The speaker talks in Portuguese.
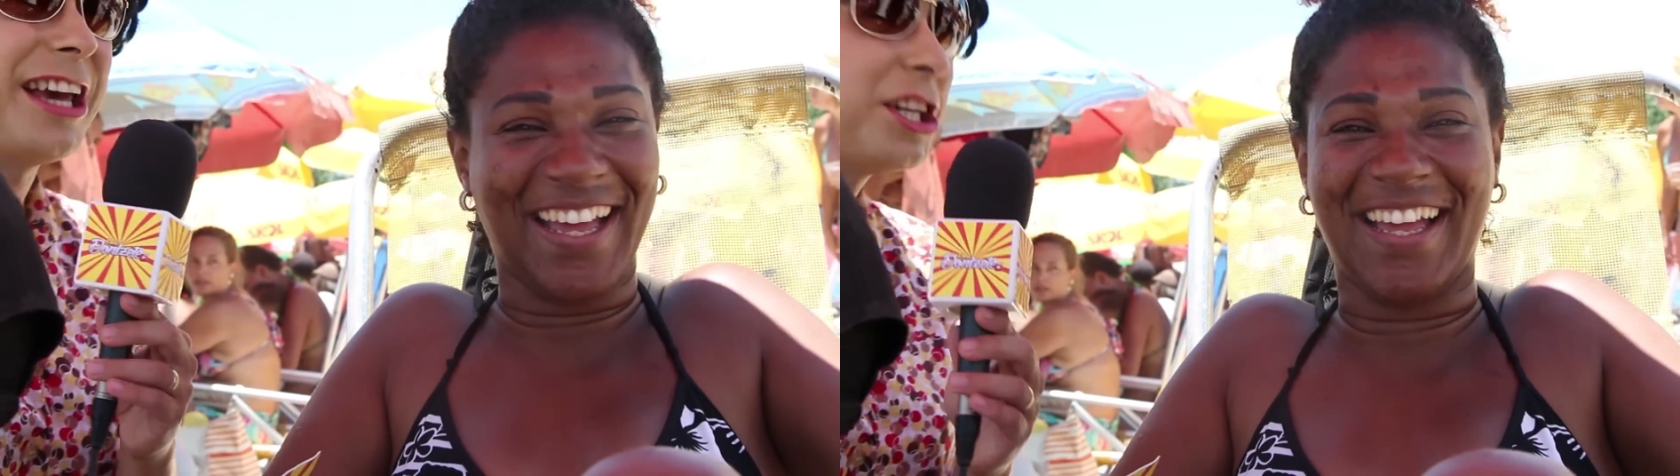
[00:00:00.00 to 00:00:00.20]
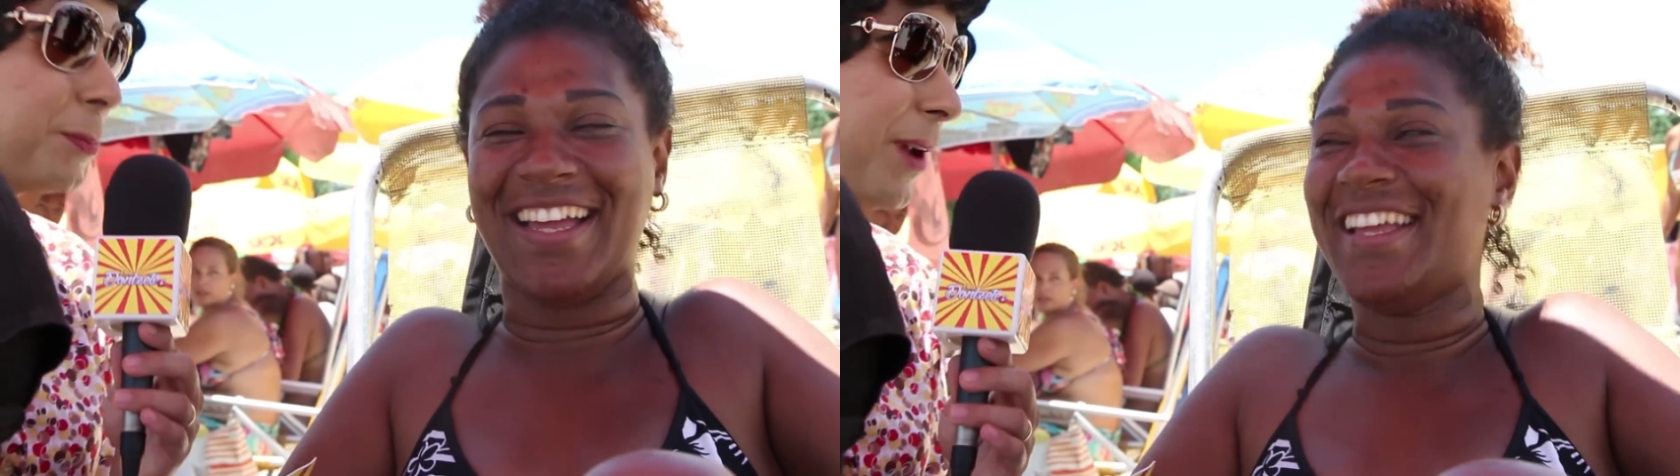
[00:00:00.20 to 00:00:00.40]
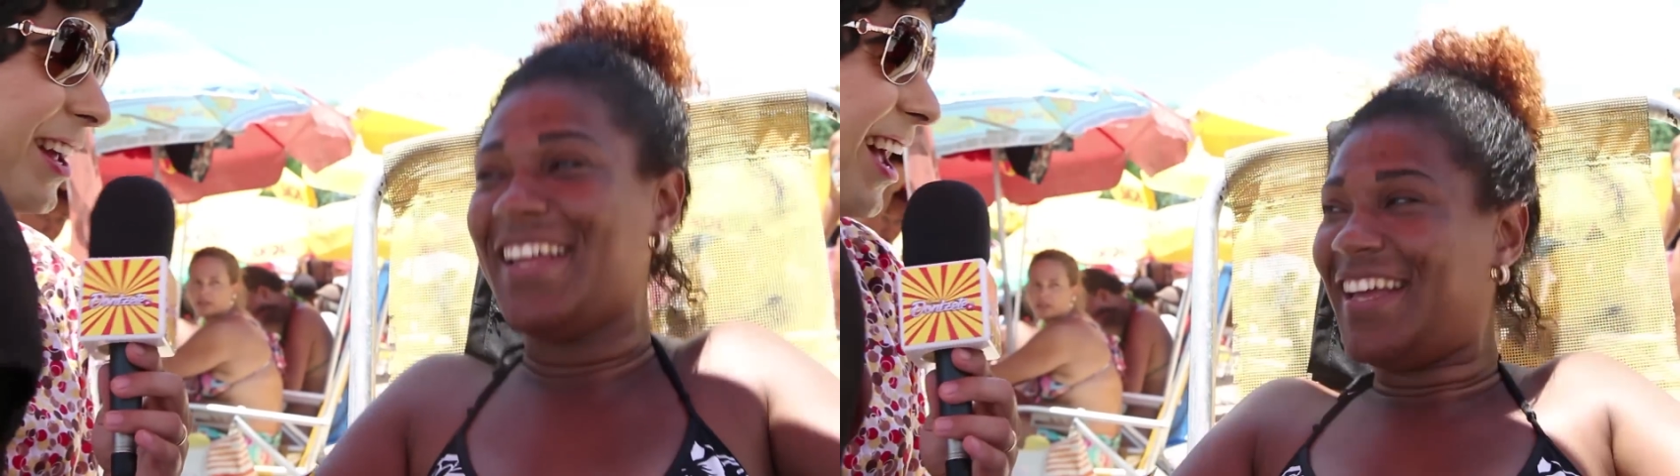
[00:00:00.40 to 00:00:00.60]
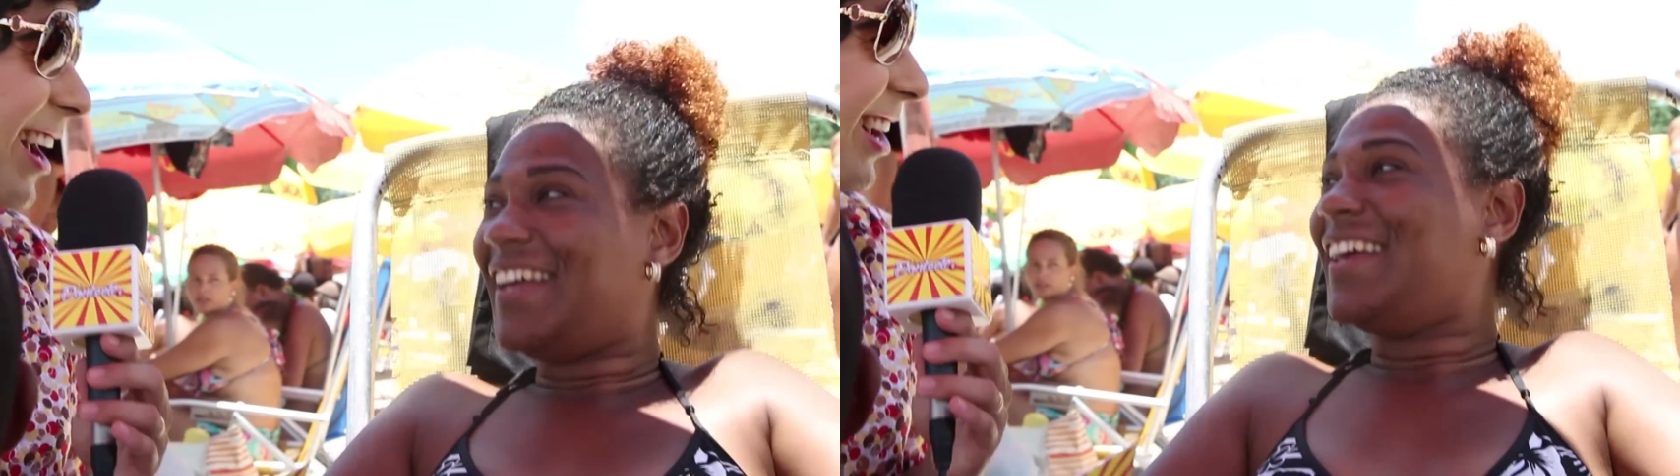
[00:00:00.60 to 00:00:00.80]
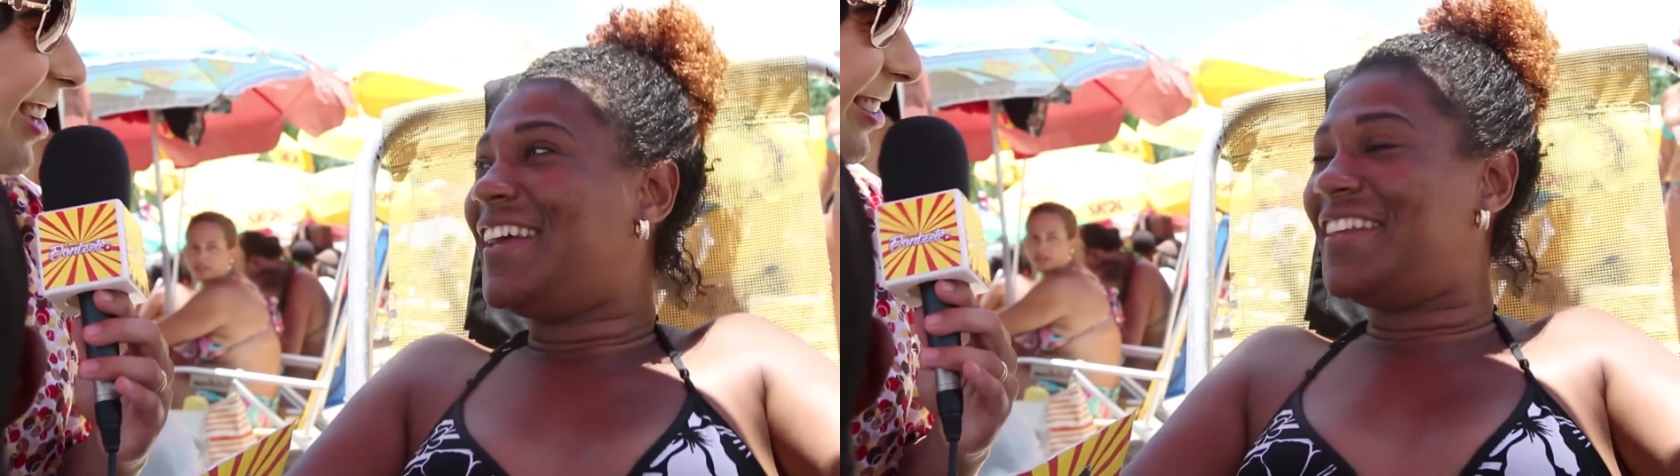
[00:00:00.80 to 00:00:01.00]
Quer
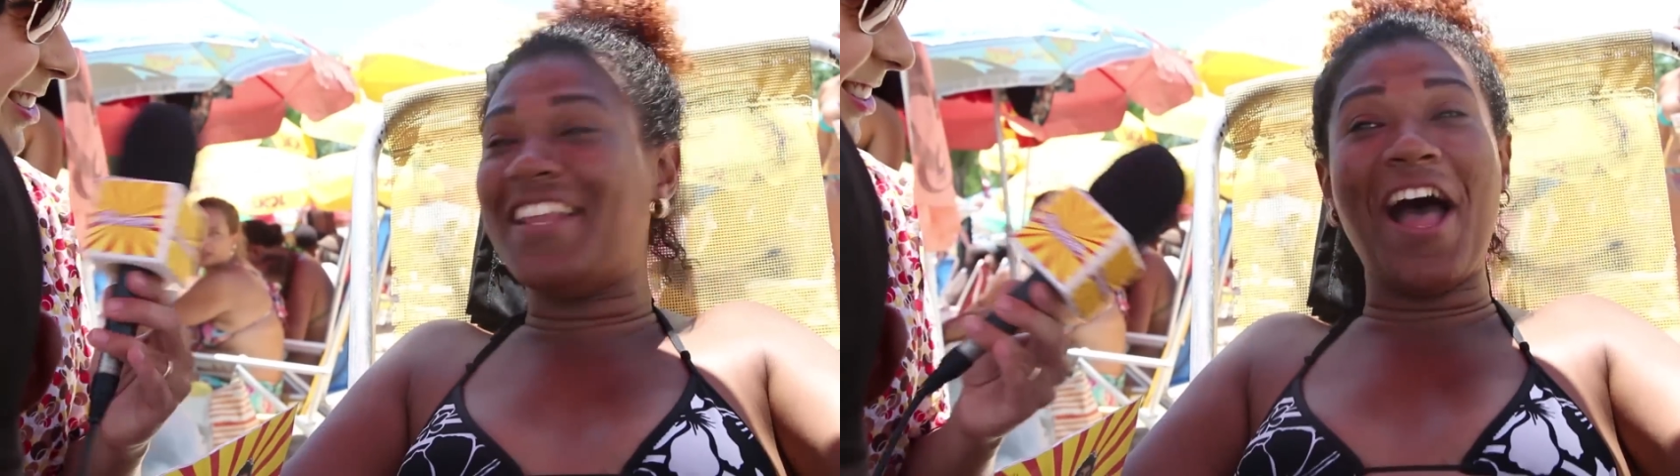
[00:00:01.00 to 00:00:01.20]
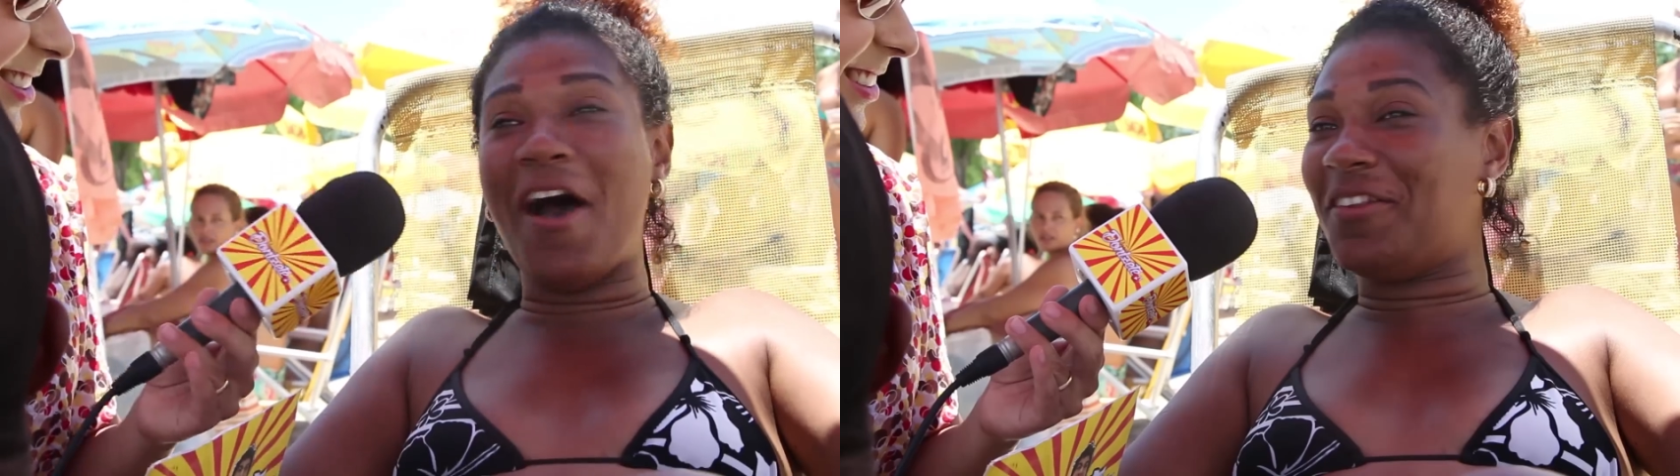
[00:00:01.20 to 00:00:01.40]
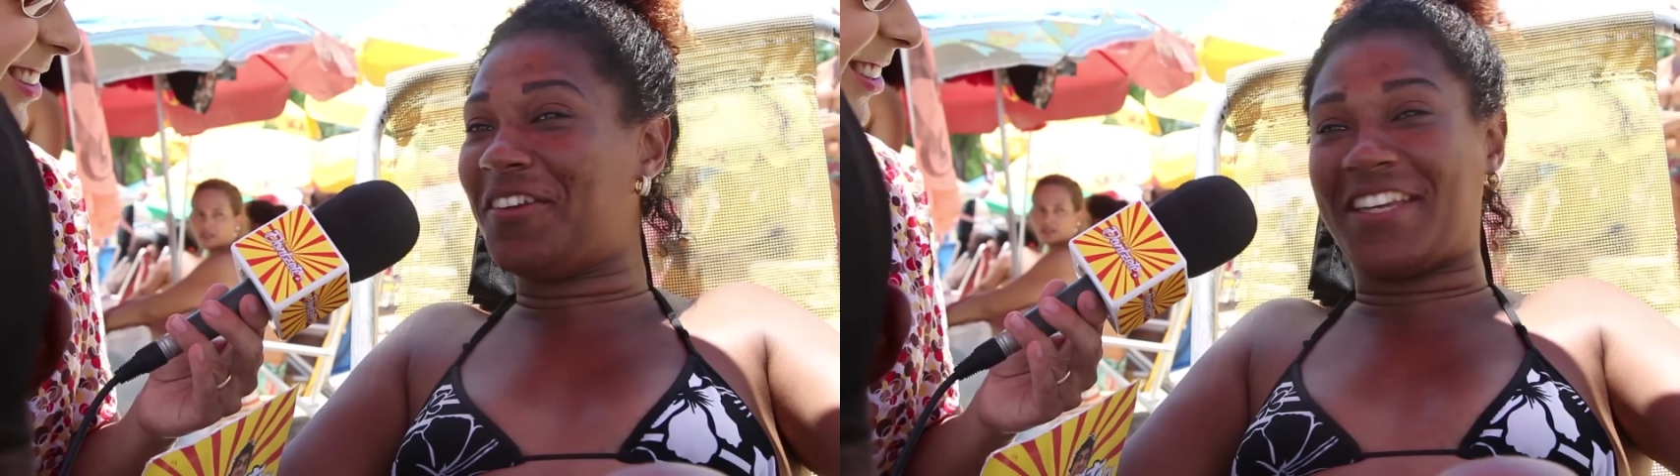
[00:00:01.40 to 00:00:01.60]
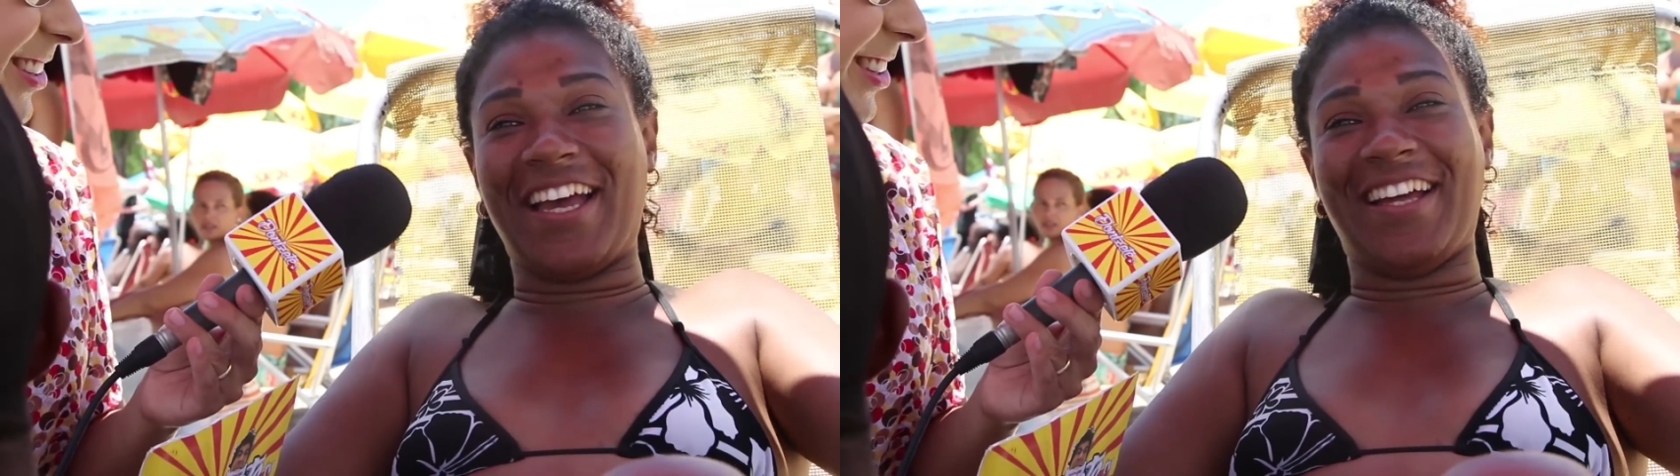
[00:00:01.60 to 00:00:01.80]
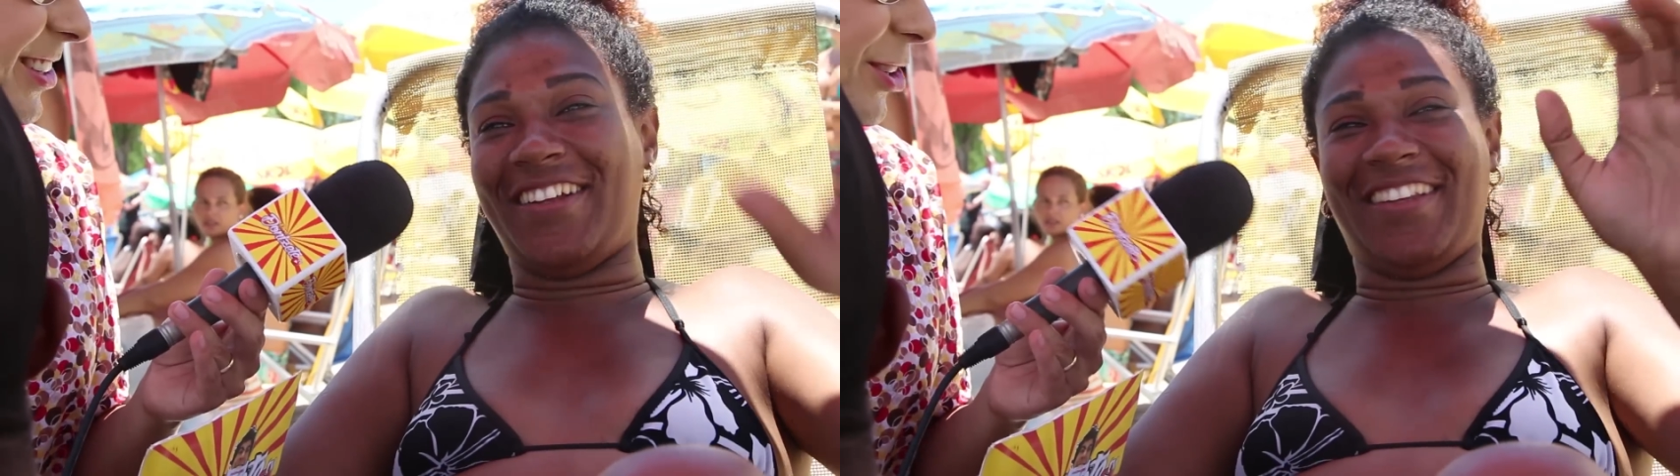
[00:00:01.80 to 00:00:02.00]
explanar ele? Não, não
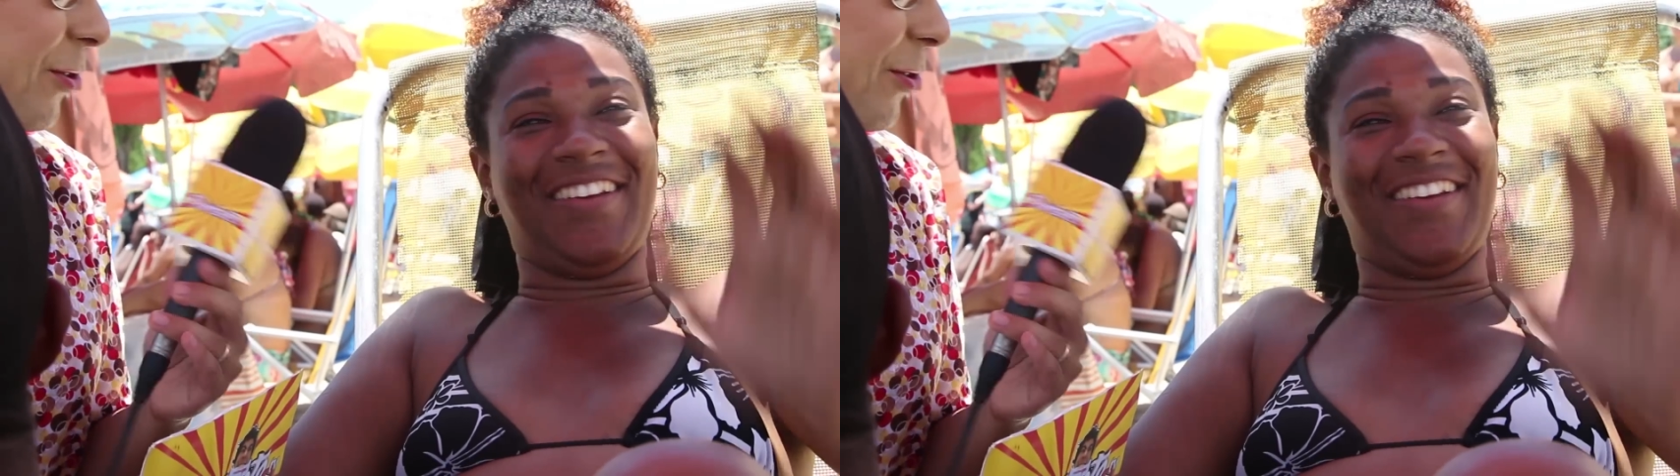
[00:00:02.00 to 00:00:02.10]
quero.